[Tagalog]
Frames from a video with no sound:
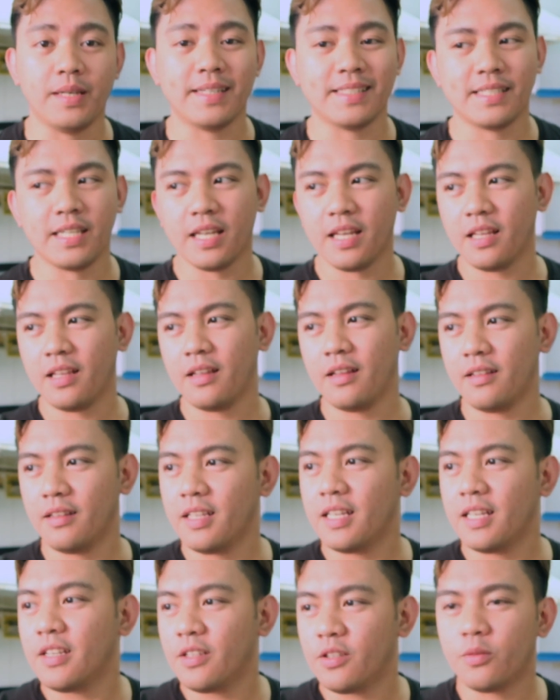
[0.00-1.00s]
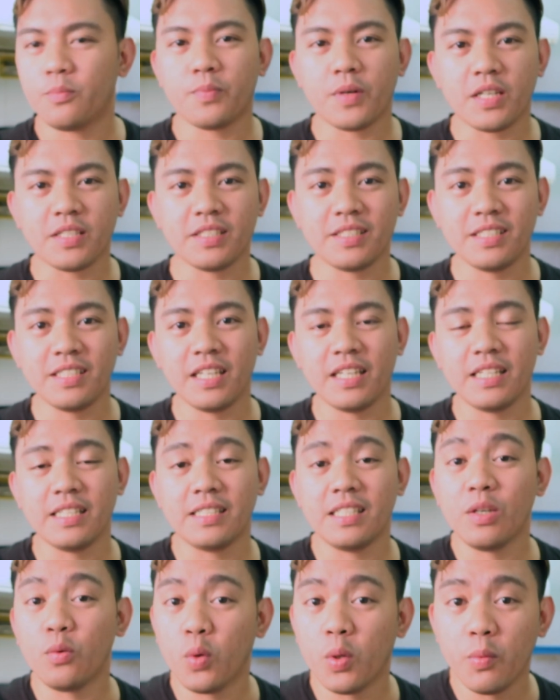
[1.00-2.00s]
Kasi, yung process niya
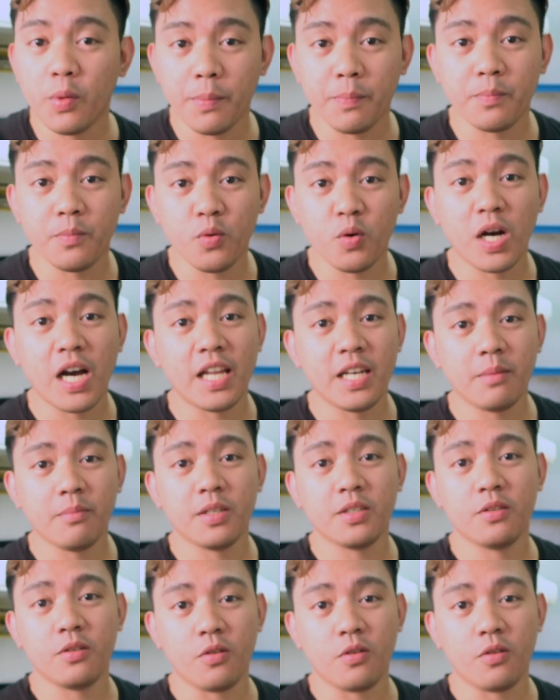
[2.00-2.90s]
is i-whip mo nga naman